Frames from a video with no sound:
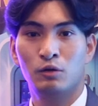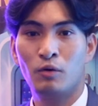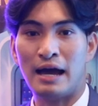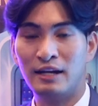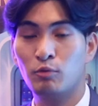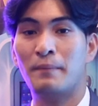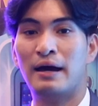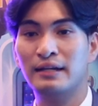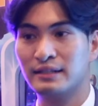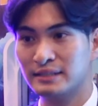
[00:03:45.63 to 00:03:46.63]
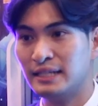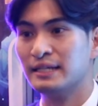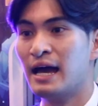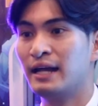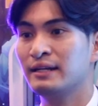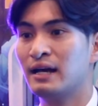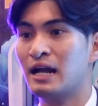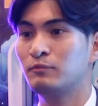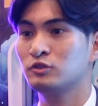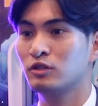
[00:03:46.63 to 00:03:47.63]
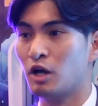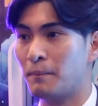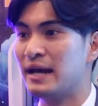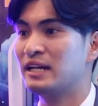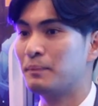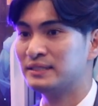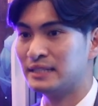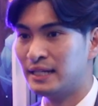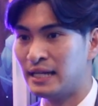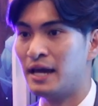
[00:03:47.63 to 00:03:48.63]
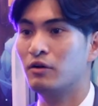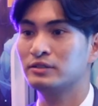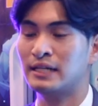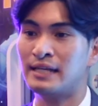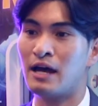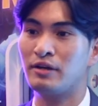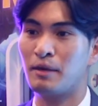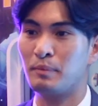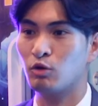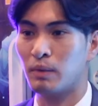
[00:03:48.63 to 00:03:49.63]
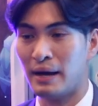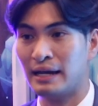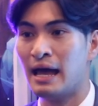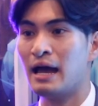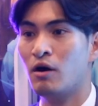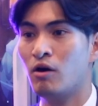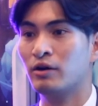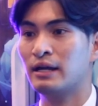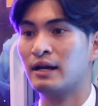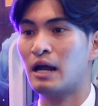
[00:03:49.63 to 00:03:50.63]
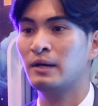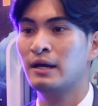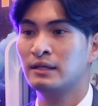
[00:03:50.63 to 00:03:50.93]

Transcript: ลูกค้าได้อยู่ประมาณ 1-4 ท่านนะครับส่วนต่อไปเนี่ยเป็นไซส์ L ไซส์ L เนี่ยมีอยู่ประมาณ 5 ห้องนะครับ